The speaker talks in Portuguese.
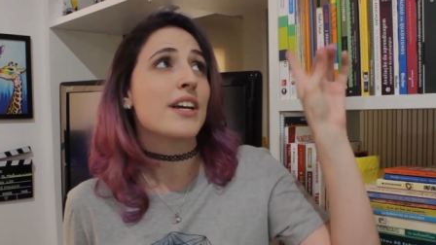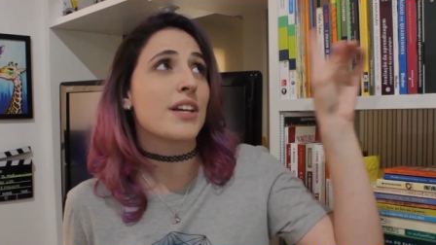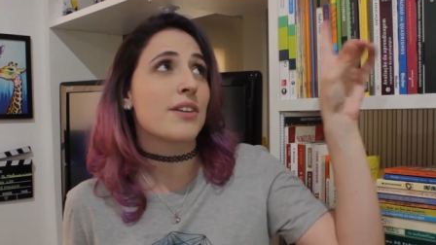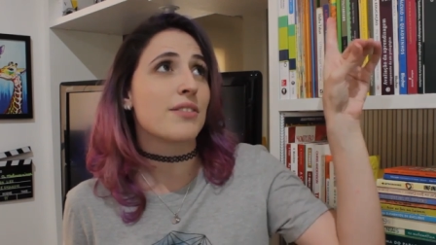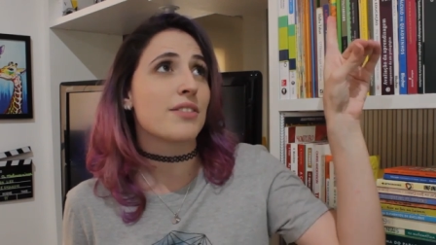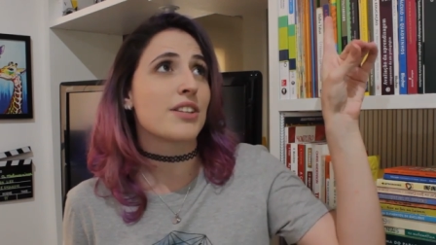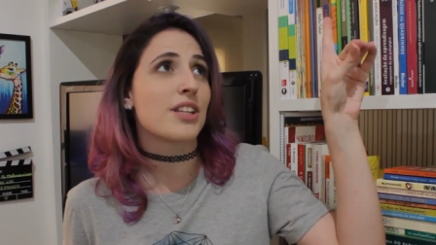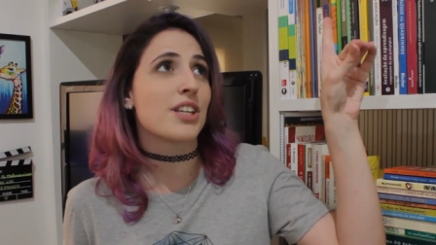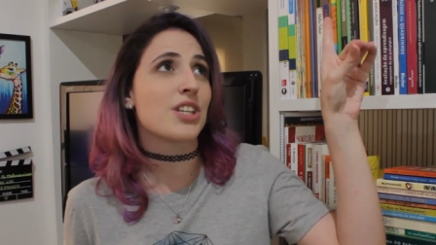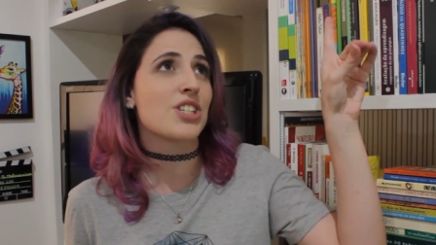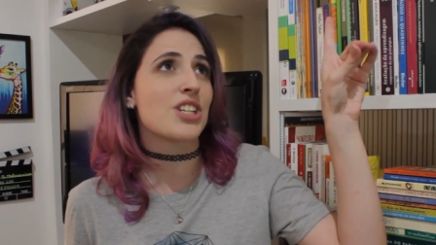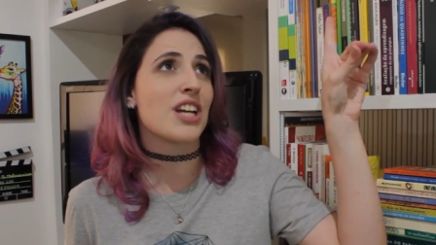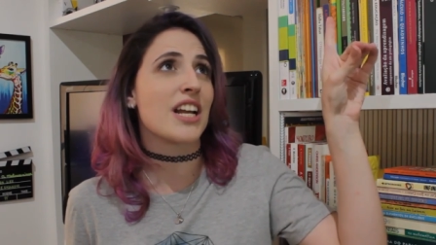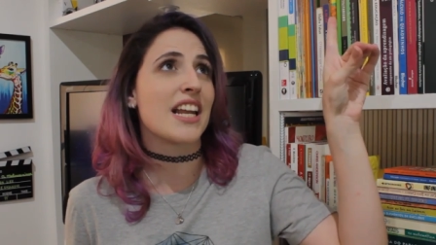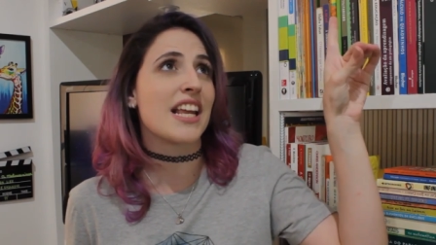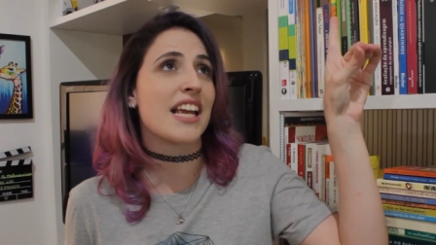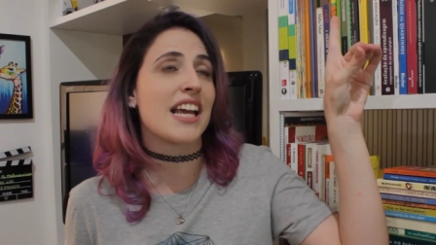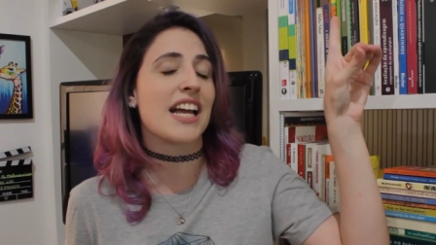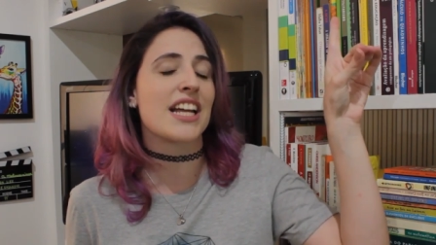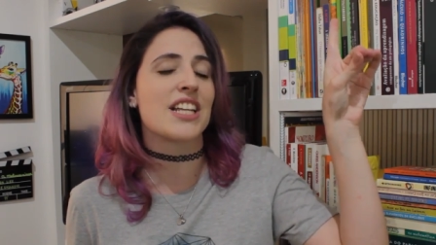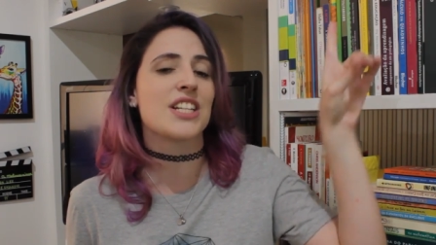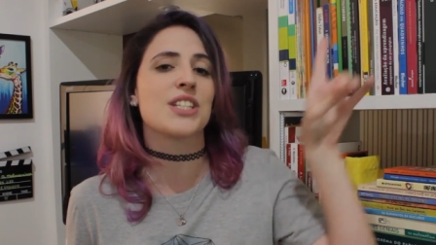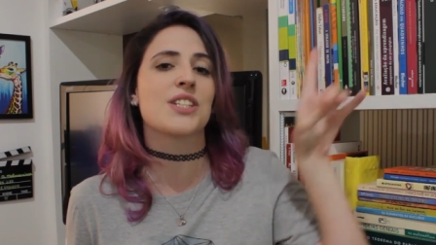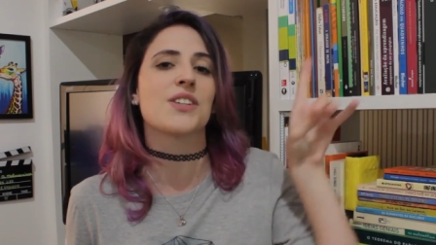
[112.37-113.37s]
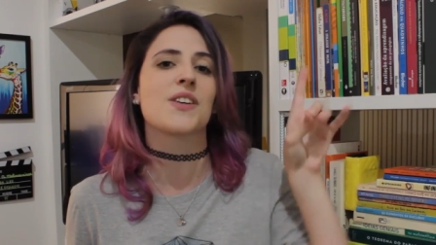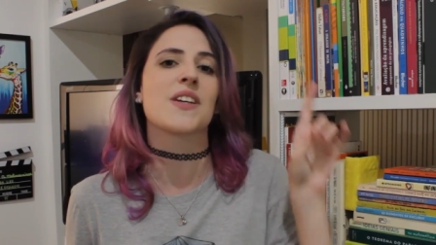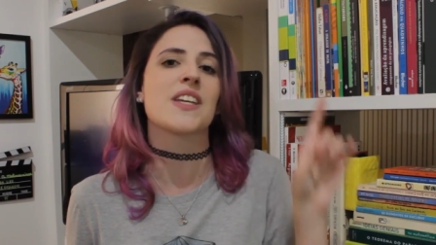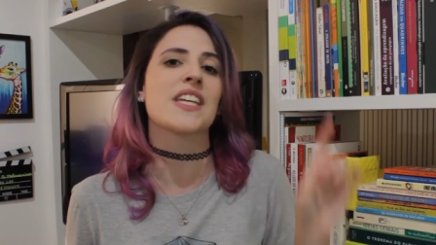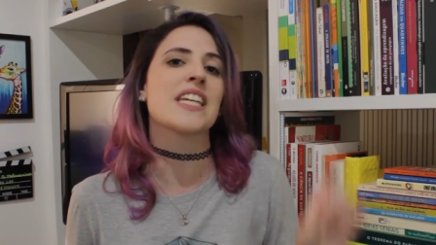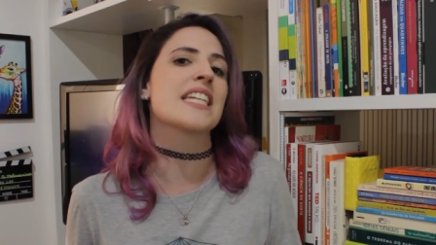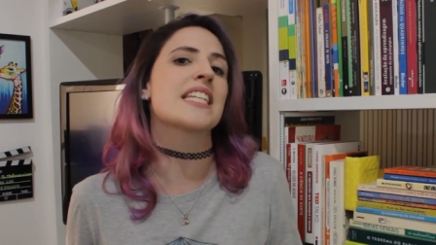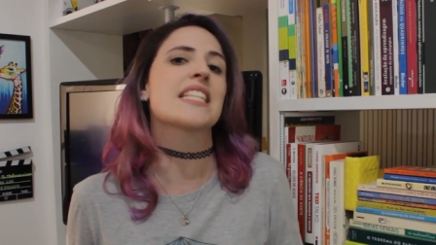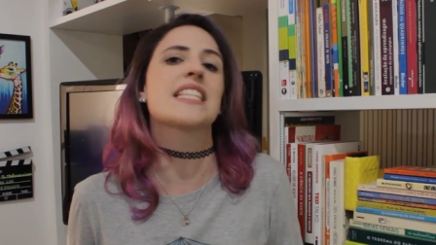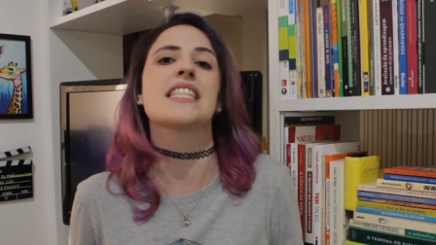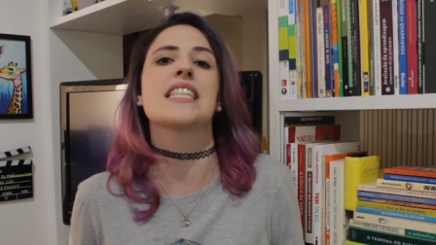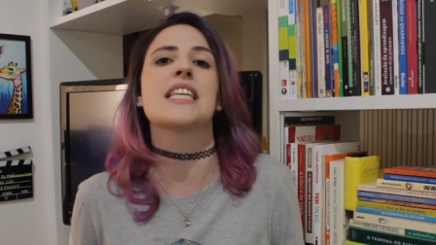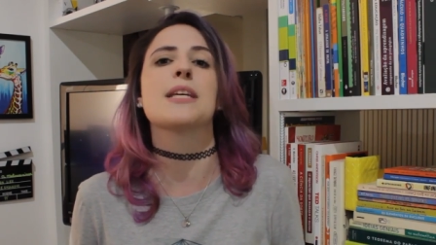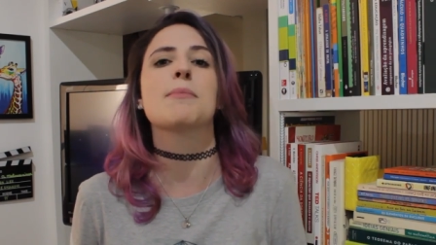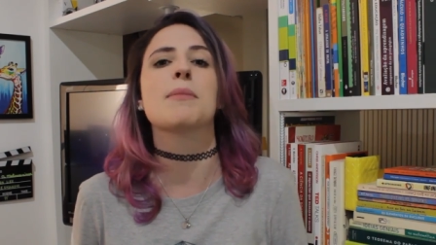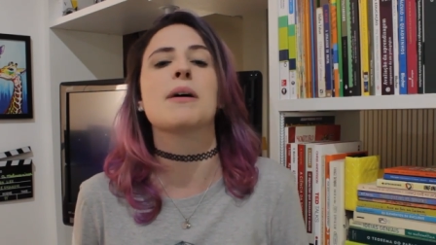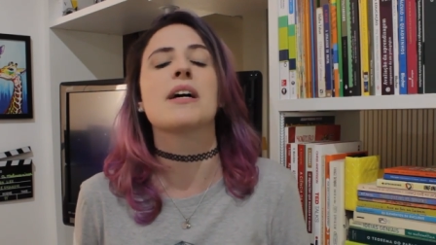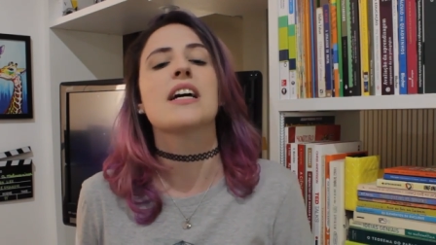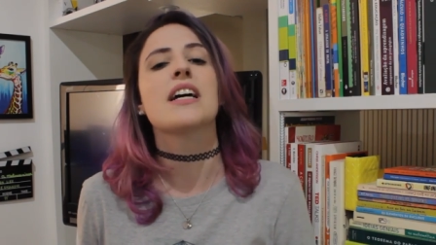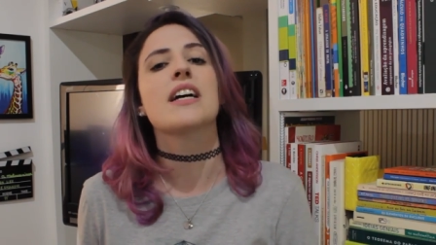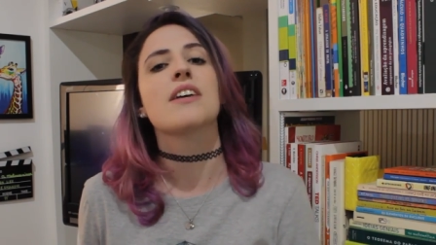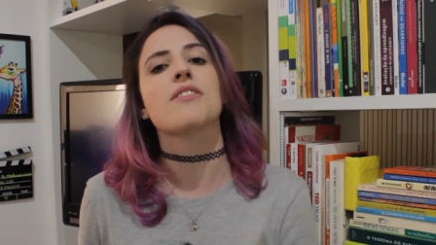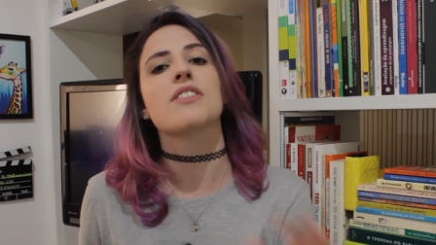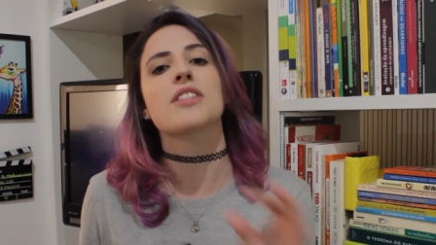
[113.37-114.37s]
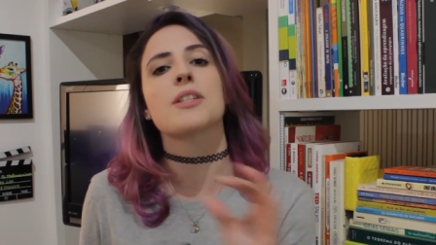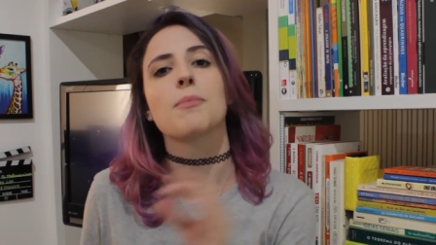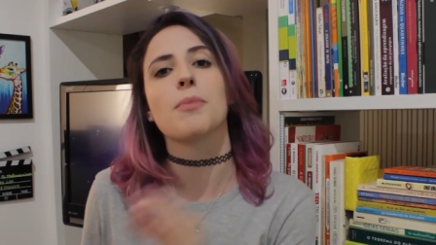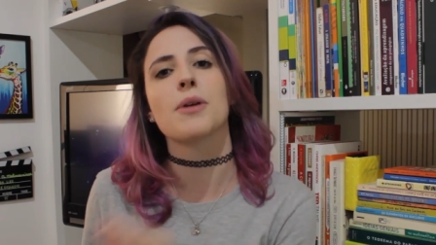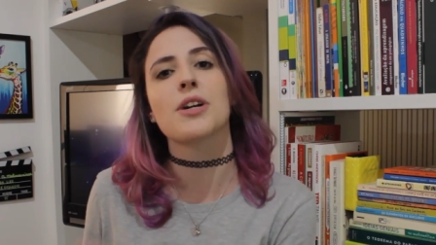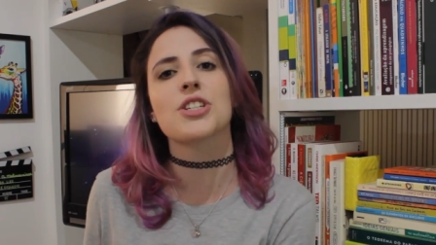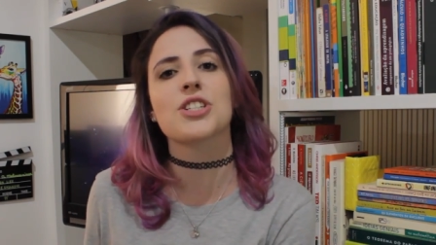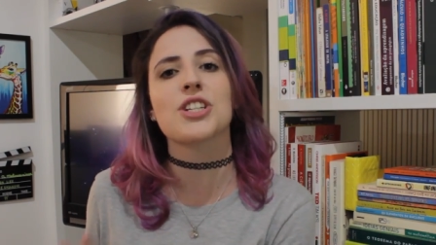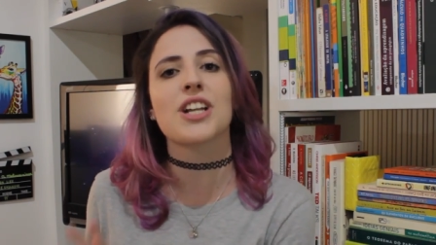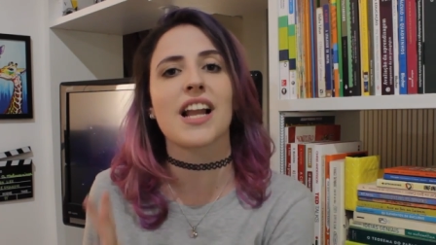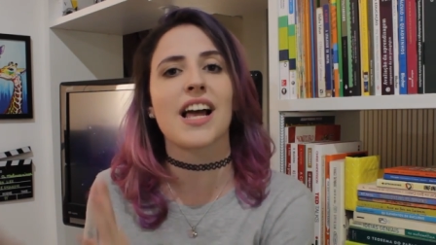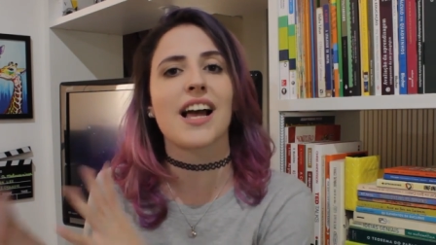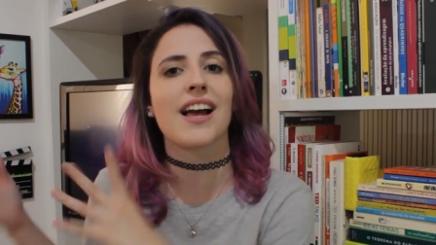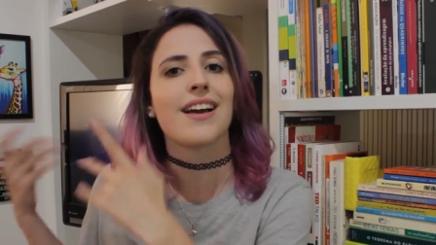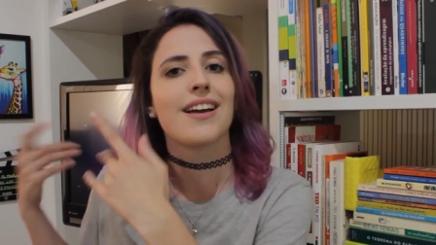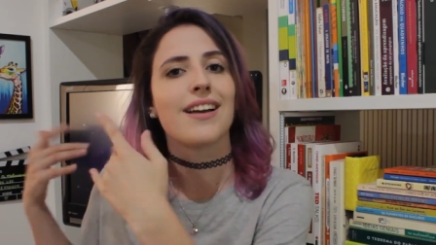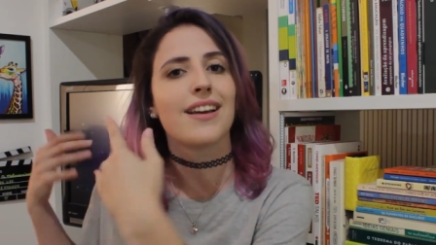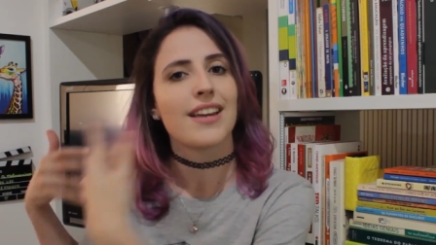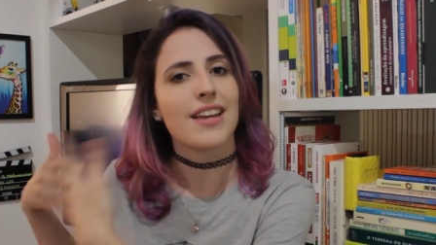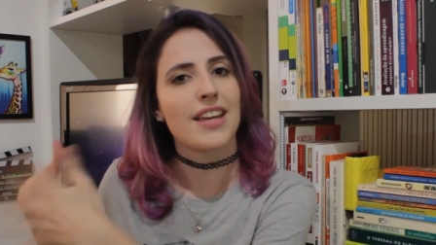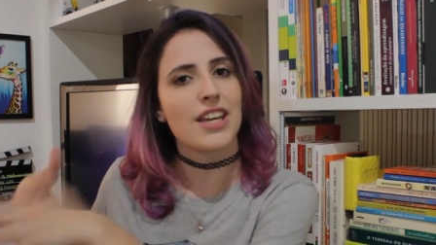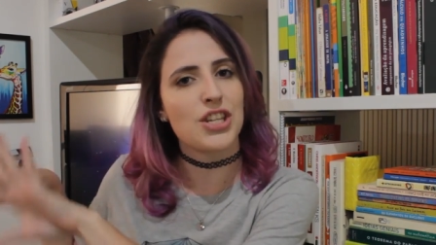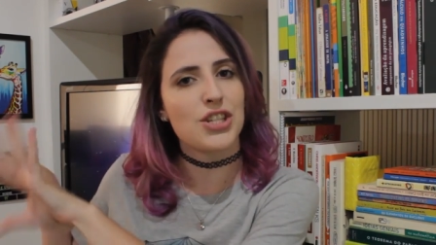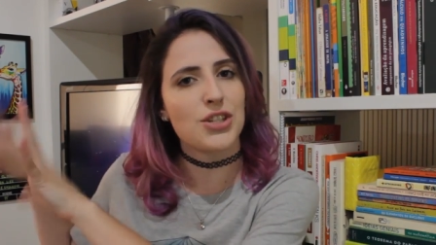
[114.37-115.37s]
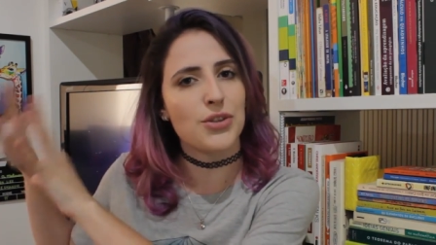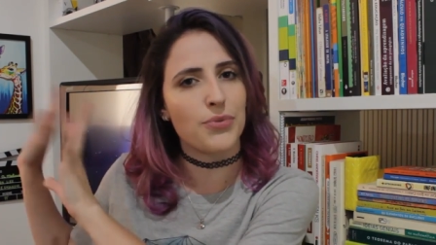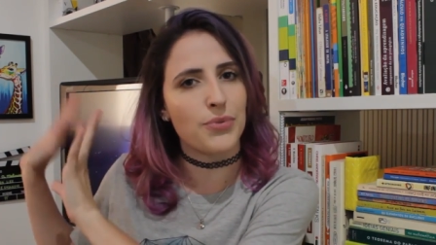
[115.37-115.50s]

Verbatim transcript: eu vou deixar linkadinho aqui em cima. Você pode ir lá e